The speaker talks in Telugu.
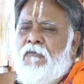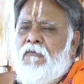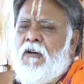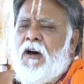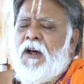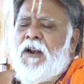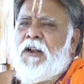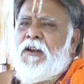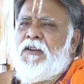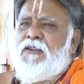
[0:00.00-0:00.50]

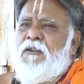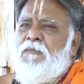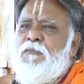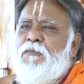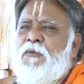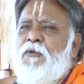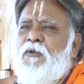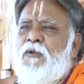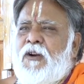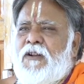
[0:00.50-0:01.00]
వారికి
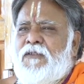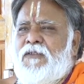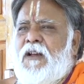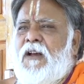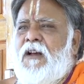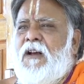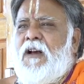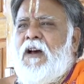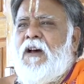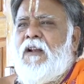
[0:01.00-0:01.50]
సంపూర్ణ
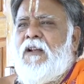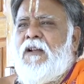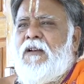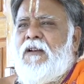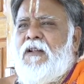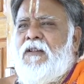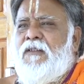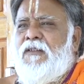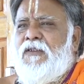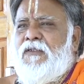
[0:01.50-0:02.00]

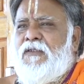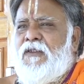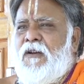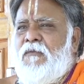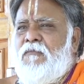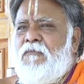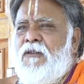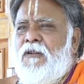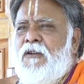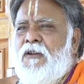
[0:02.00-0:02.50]
సహకారాన్ని
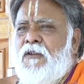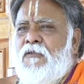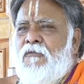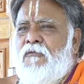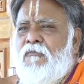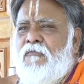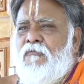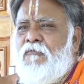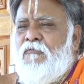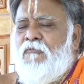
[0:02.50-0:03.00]
అందిస్తాం
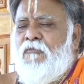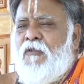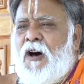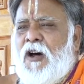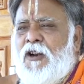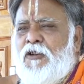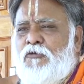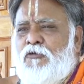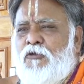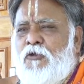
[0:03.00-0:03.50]

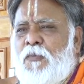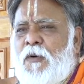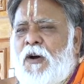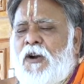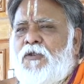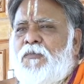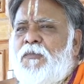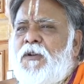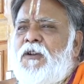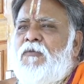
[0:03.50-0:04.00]
వారితో
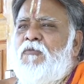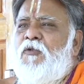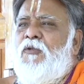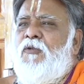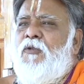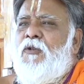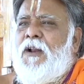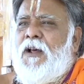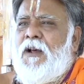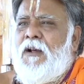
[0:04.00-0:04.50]
పాటు మేము
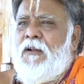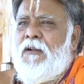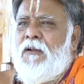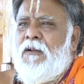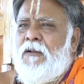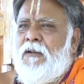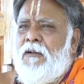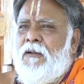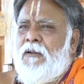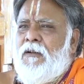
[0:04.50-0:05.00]
కూడా
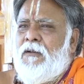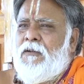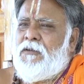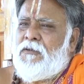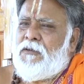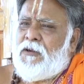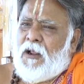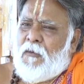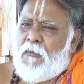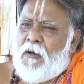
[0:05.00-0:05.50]

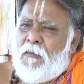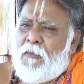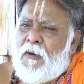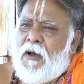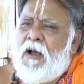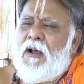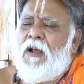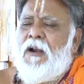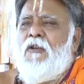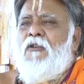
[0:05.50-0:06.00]

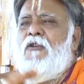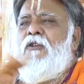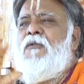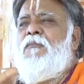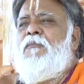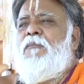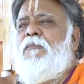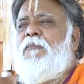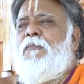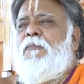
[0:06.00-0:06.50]
సమభాగంలో
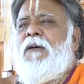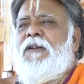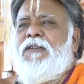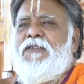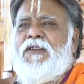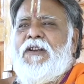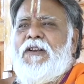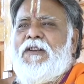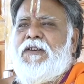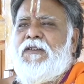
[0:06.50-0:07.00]

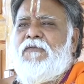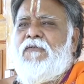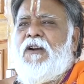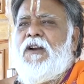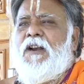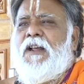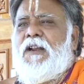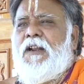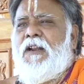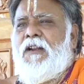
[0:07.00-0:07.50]
పనిచేసి
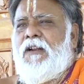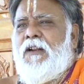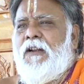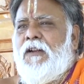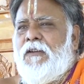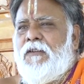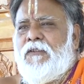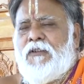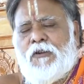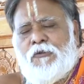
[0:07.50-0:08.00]
వాళ్ళకి
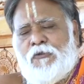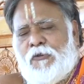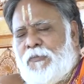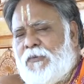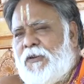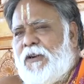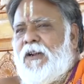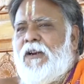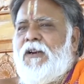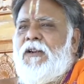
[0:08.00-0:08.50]

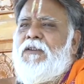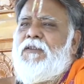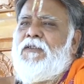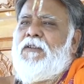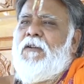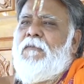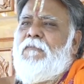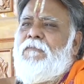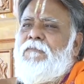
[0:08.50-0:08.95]
సంతృప్తి కలిగిస్తాం